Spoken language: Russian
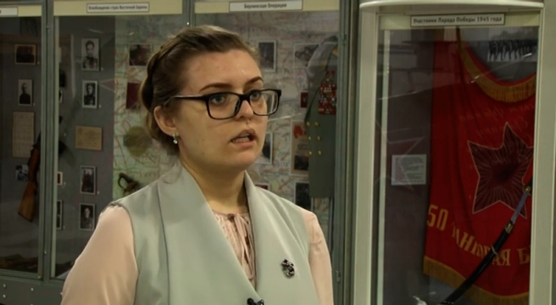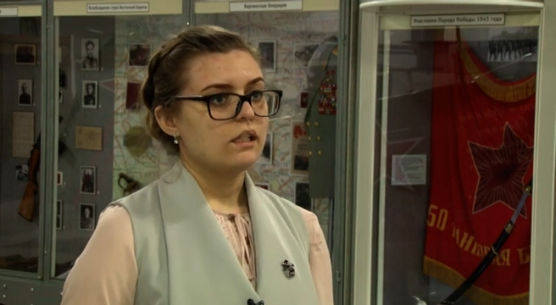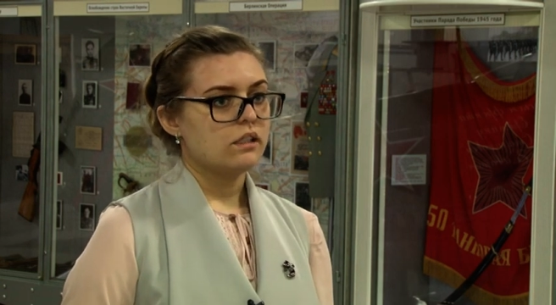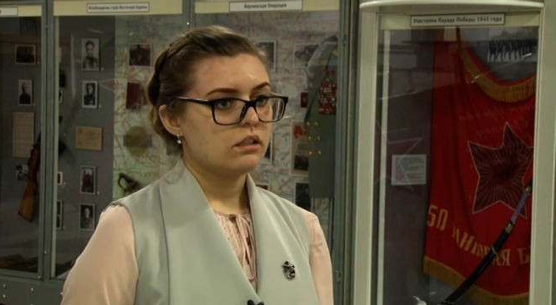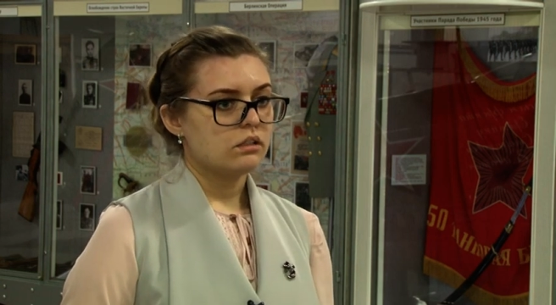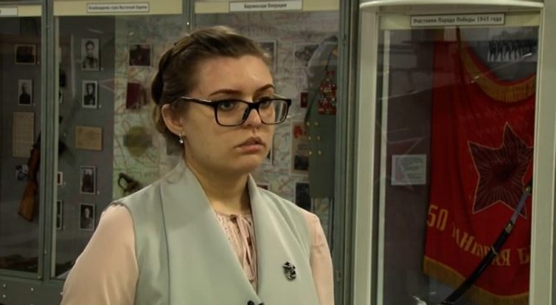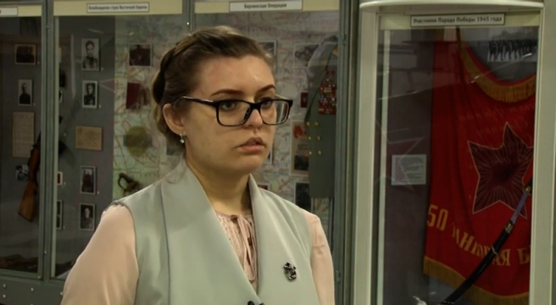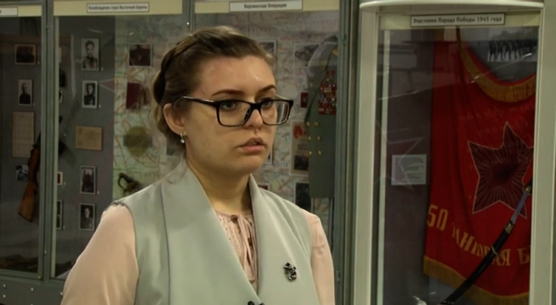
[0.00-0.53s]

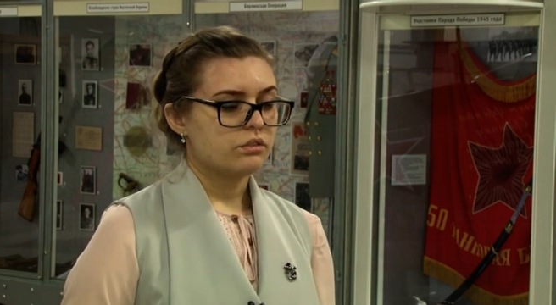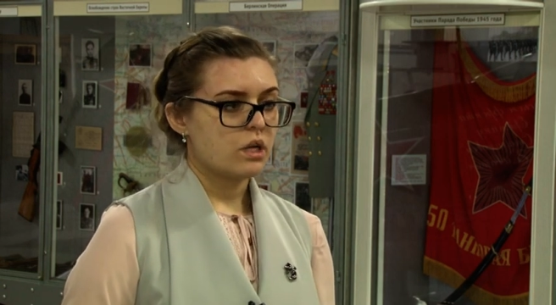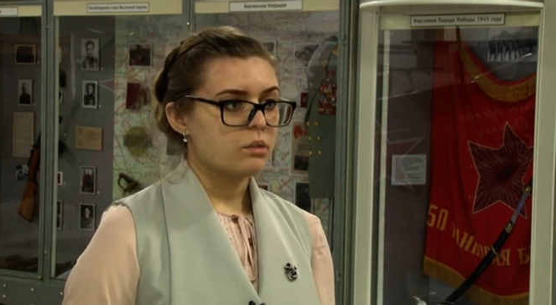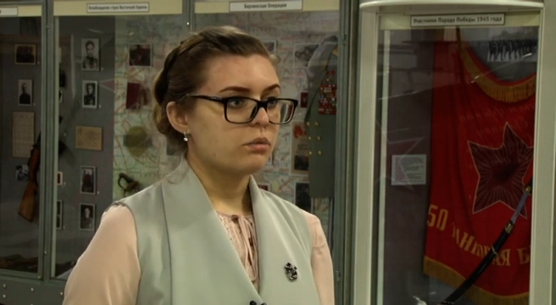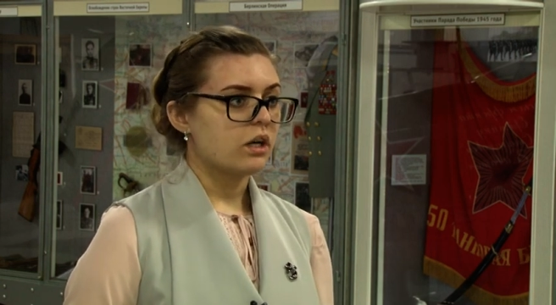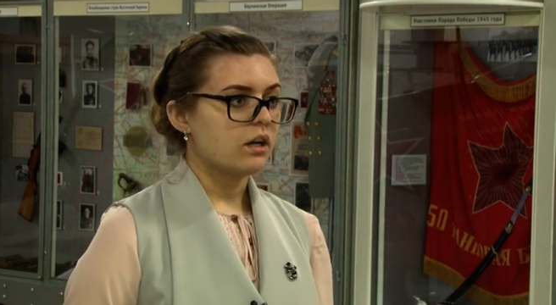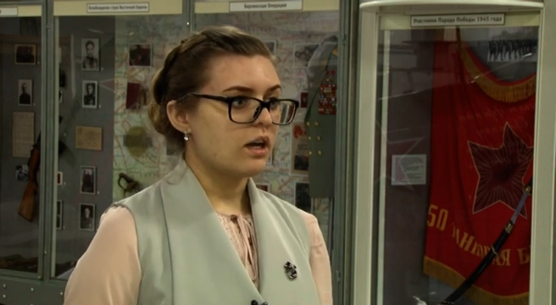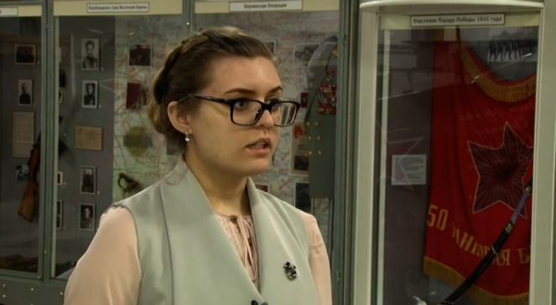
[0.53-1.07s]
И э, в
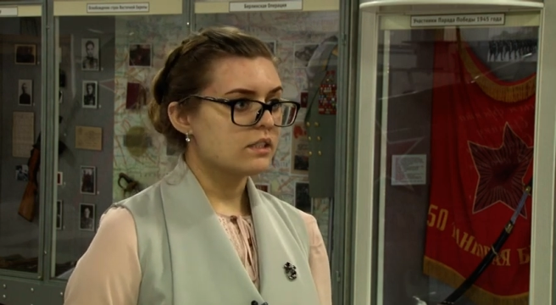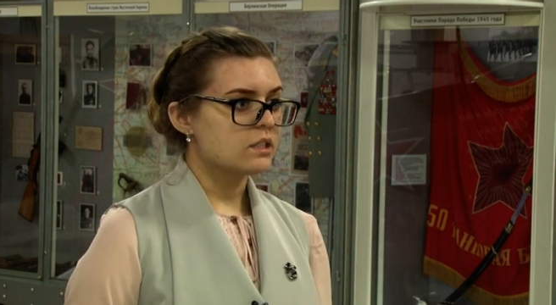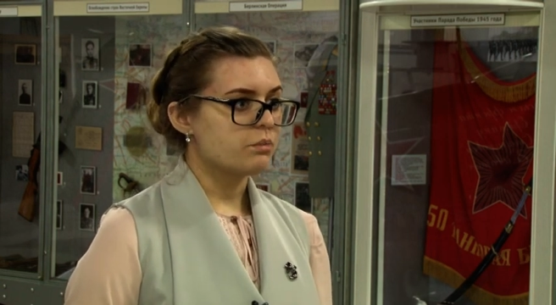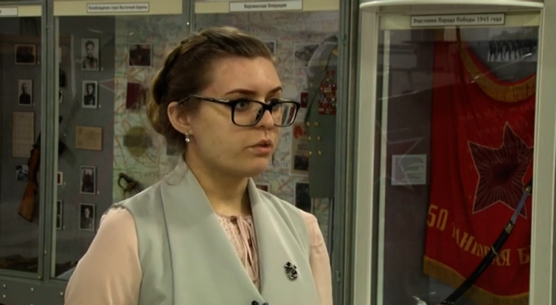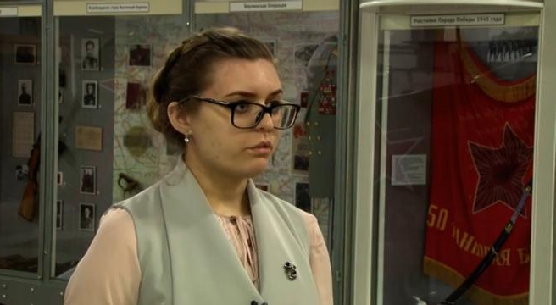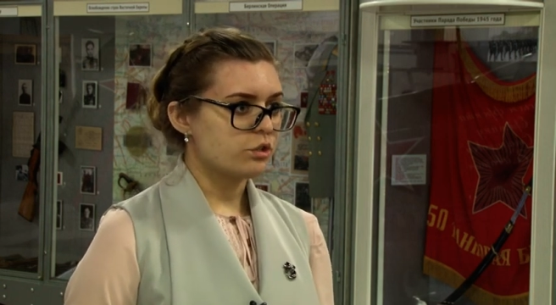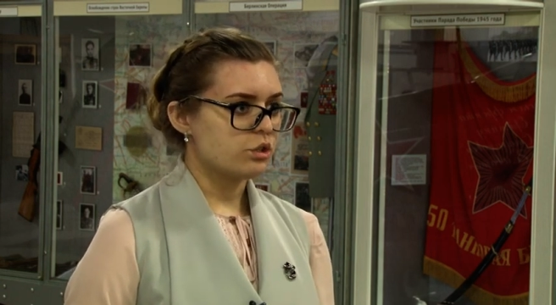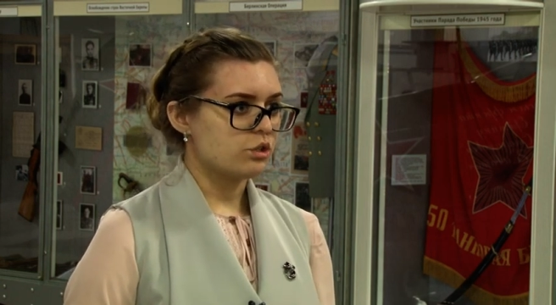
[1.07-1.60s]
рамках акции
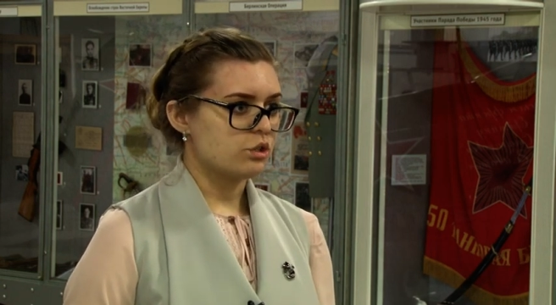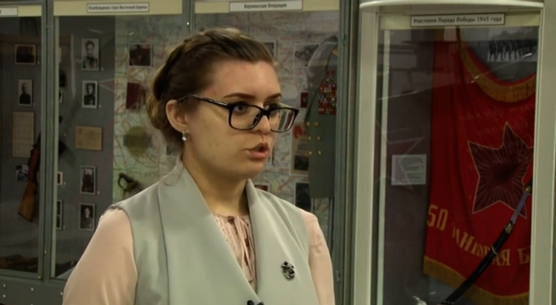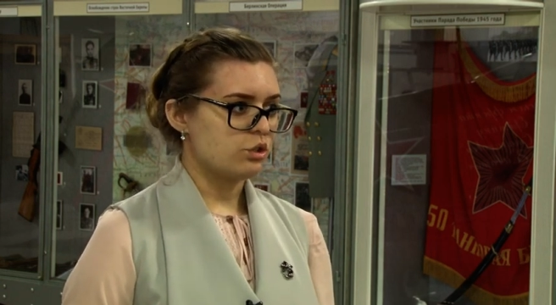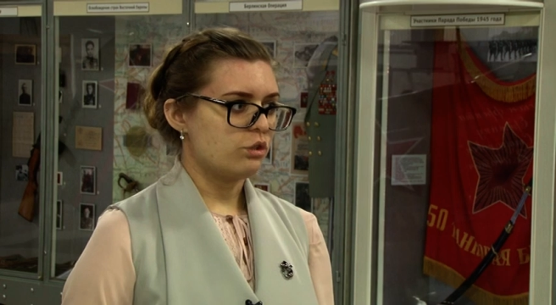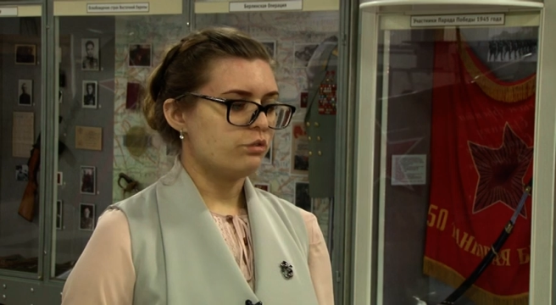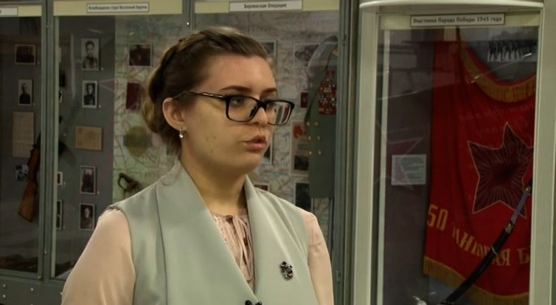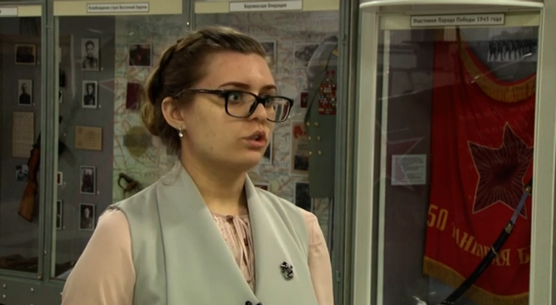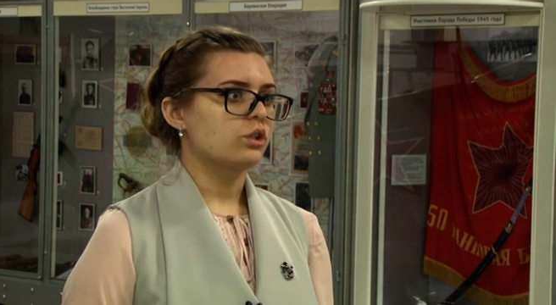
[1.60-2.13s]
проводится
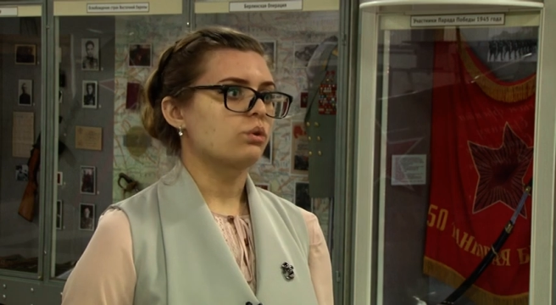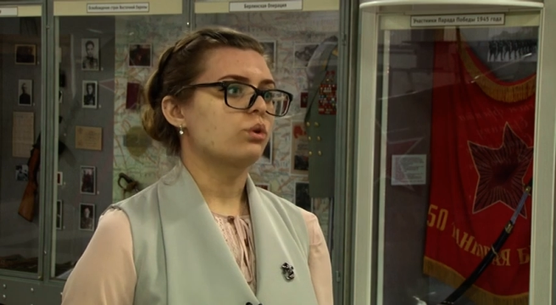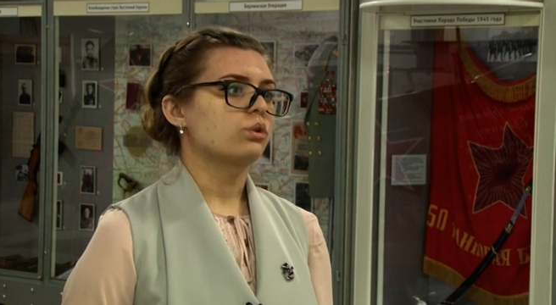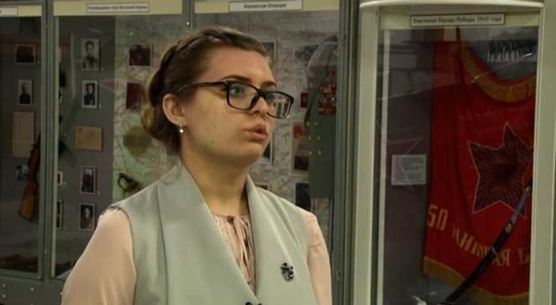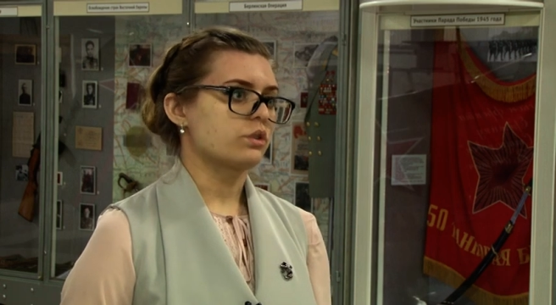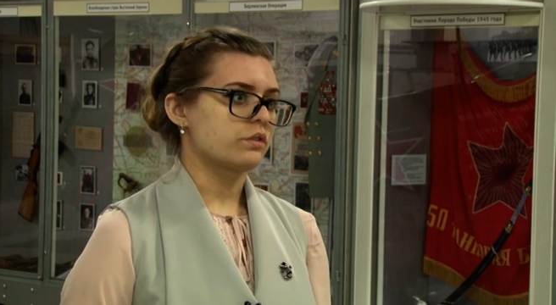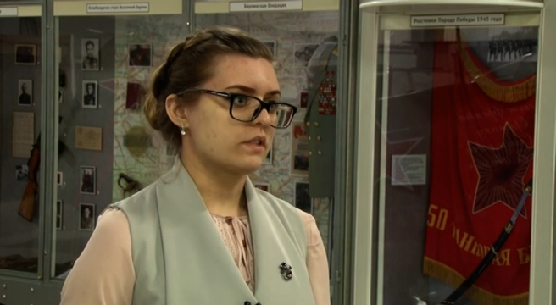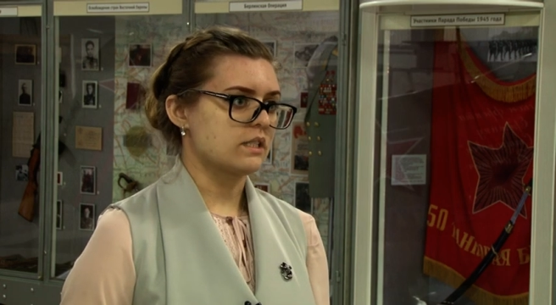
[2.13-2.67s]
еще и
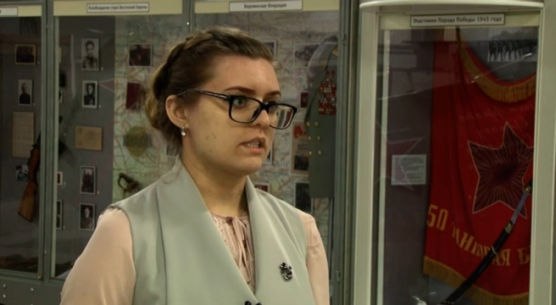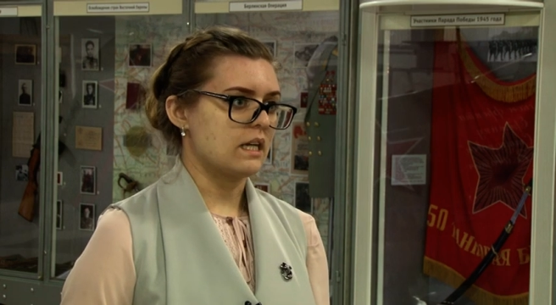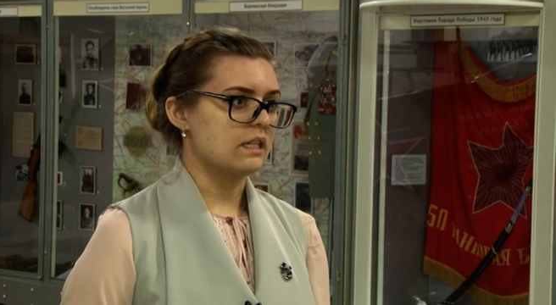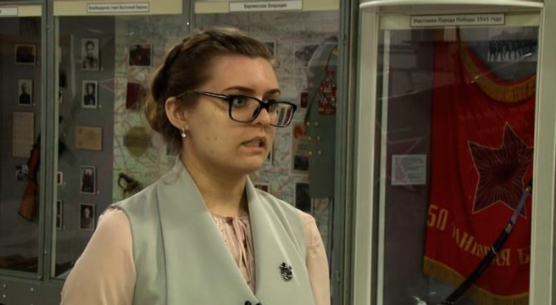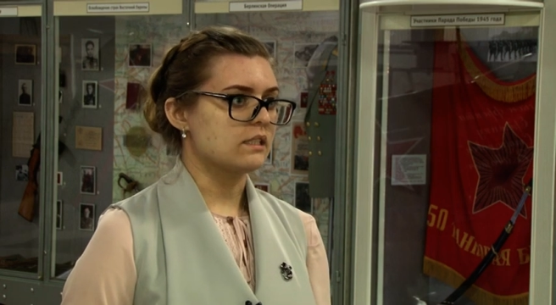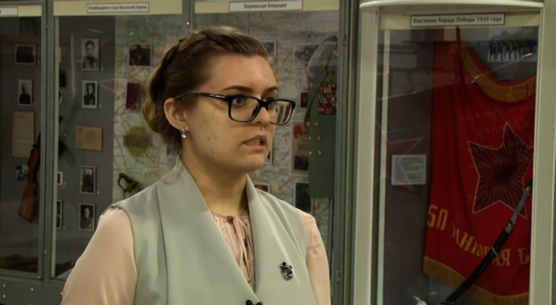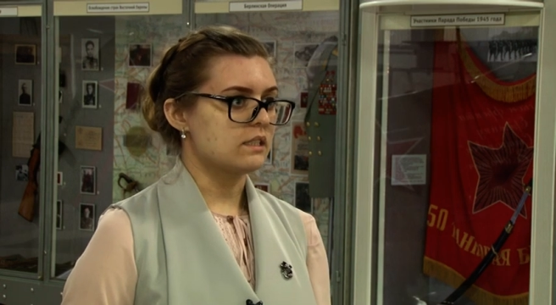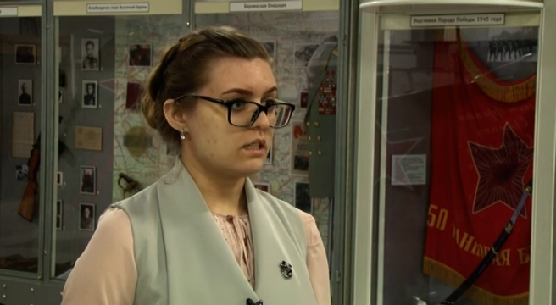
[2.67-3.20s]
фотоконкурс в
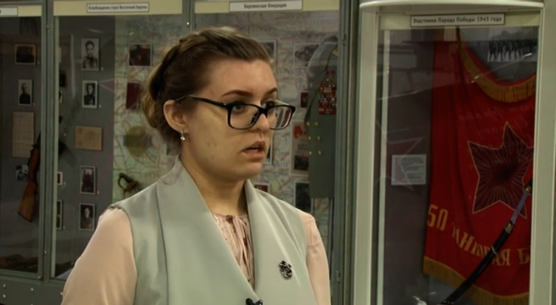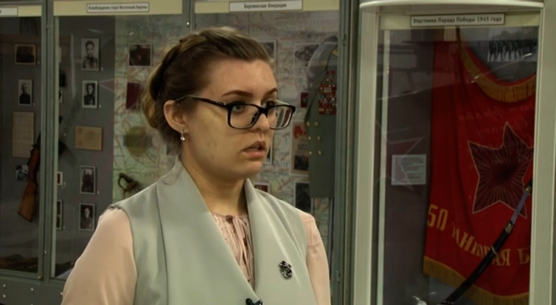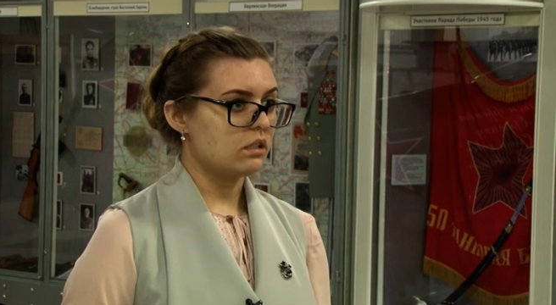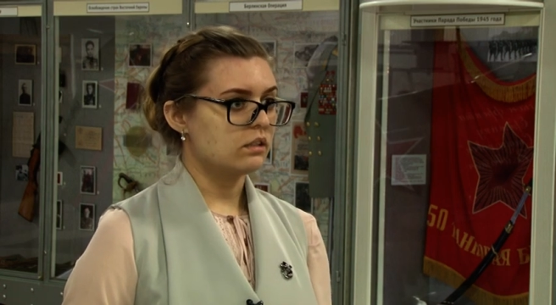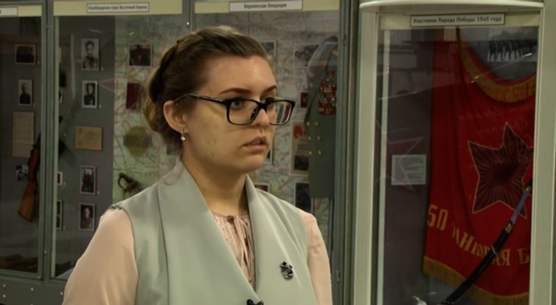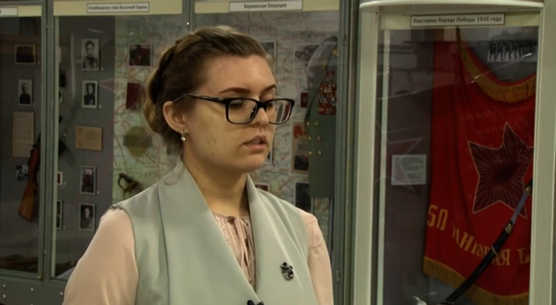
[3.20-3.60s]
социальных сетях,